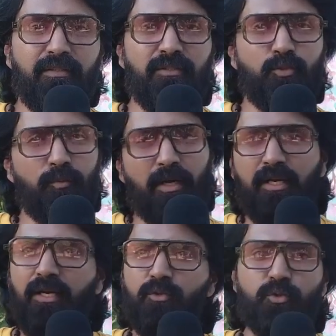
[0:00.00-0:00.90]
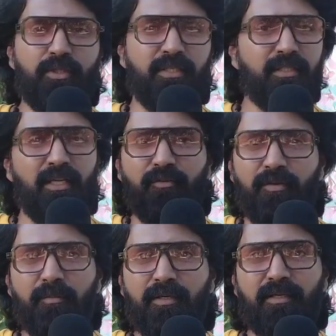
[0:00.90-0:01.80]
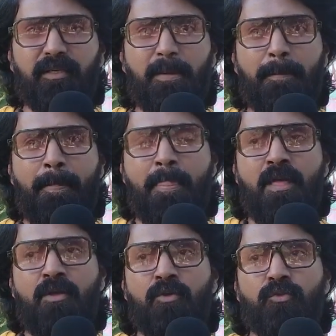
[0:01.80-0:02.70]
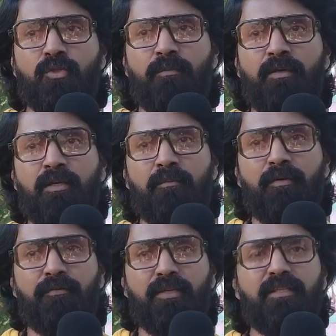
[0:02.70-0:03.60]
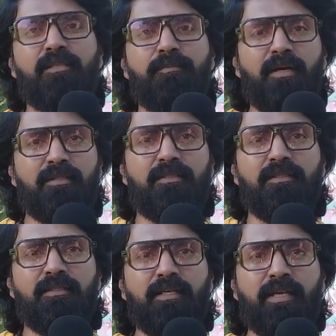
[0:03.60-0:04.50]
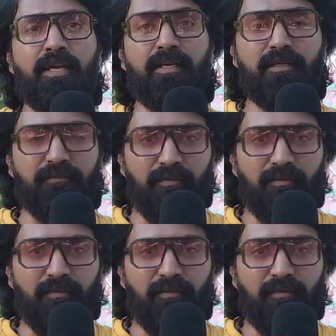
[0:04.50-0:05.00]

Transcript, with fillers: வந்து சுமாரான லவ் ஸ்டோரியாக இருந்தாலும் யாரும் விட மாட்டாங்க ஸோ நம்ம நம்ம வியந்து பார்த்து கேட்டு